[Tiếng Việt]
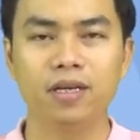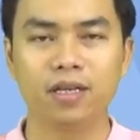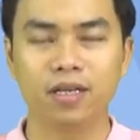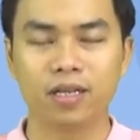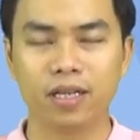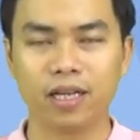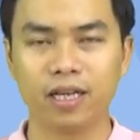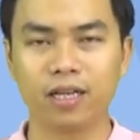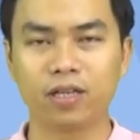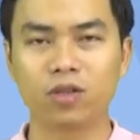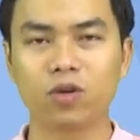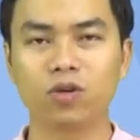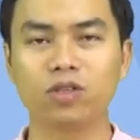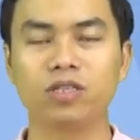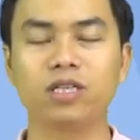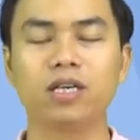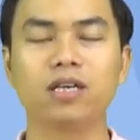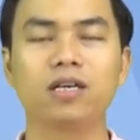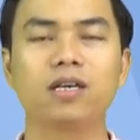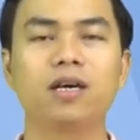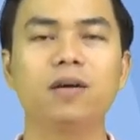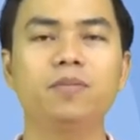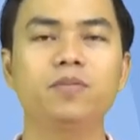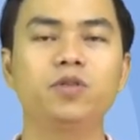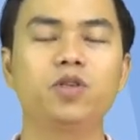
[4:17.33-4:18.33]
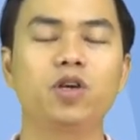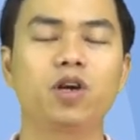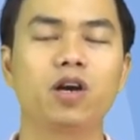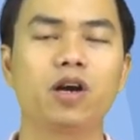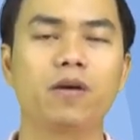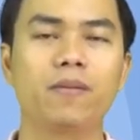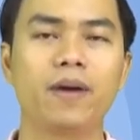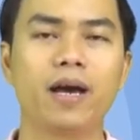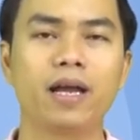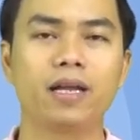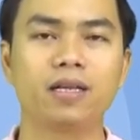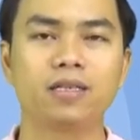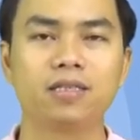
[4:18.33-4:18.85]
thì tôi sẽ cấp cho các
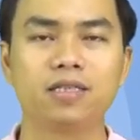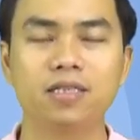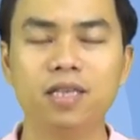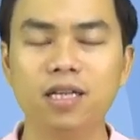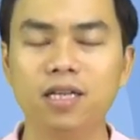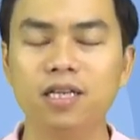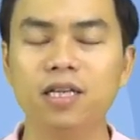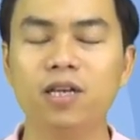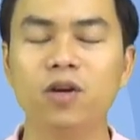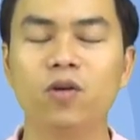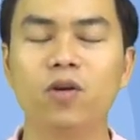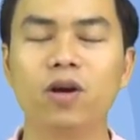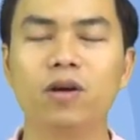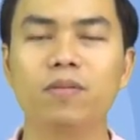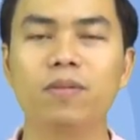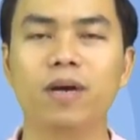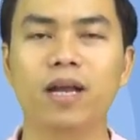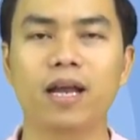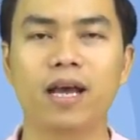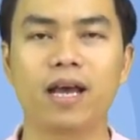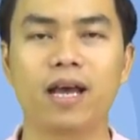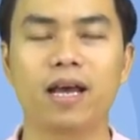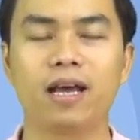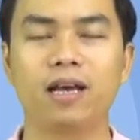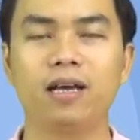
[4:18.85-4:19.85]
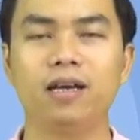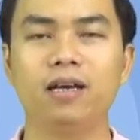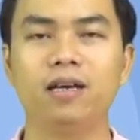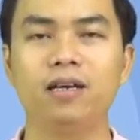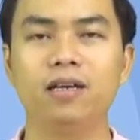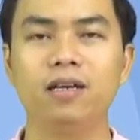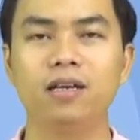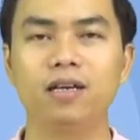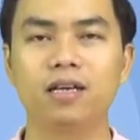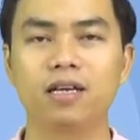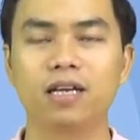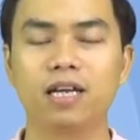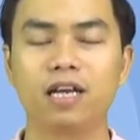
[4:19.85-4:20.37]
bạn rất nhiều các mặt hàng
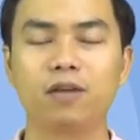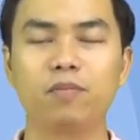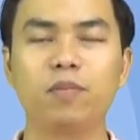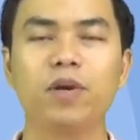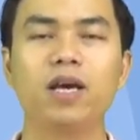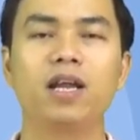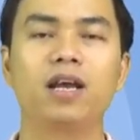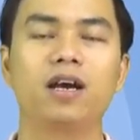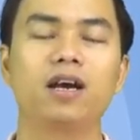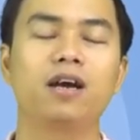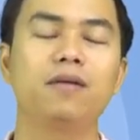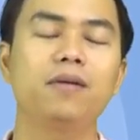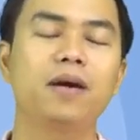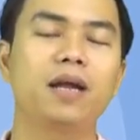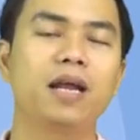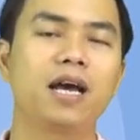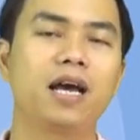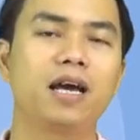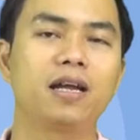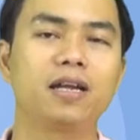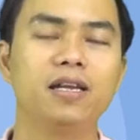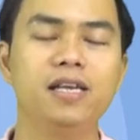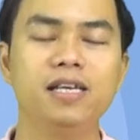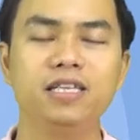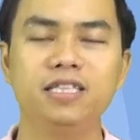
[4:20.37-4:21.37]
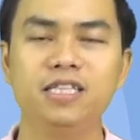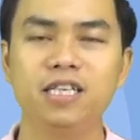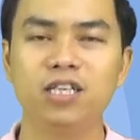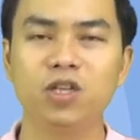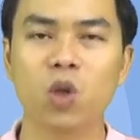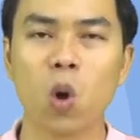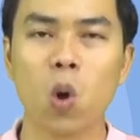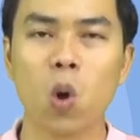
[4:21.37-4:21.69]
đặc biệt là các mặt hàng digital